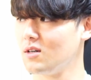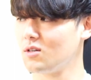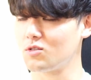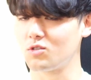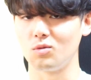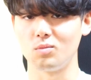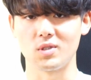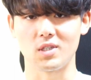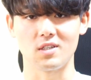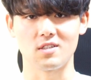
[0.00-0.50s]

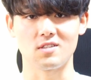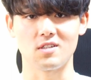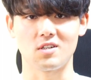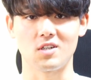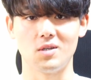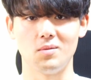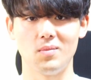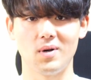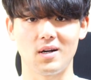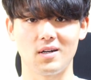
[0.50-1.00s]
クソみたいな
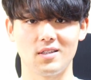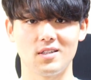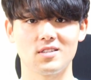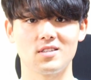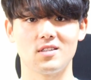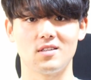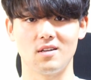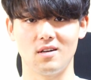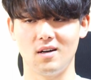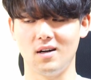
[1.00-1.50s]
作品ばっか出
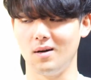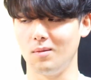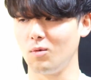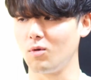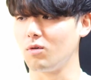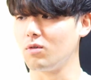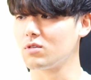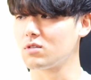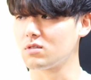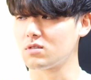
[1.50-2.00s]
してたら、
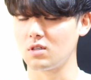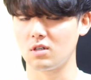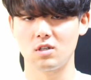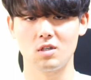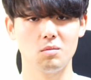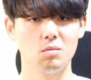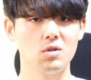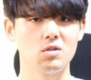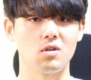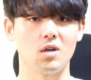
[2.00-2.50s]
もうこいつの作
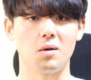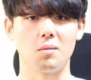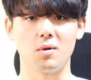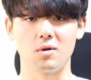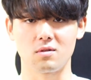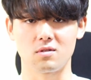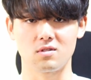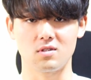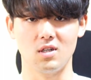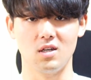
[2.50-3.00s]
品見るのやめ
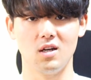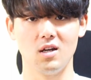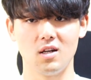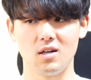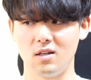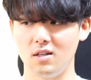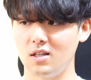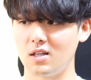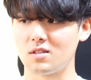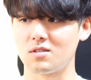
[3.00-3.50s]
ようっつって、
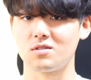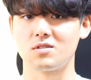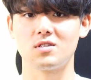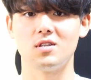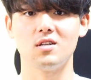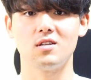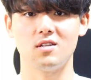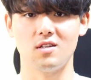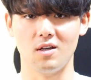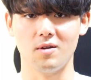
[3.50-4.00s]
離脱し
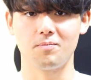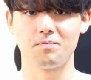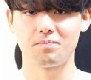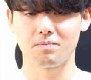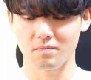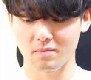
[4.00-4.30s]
てって、っ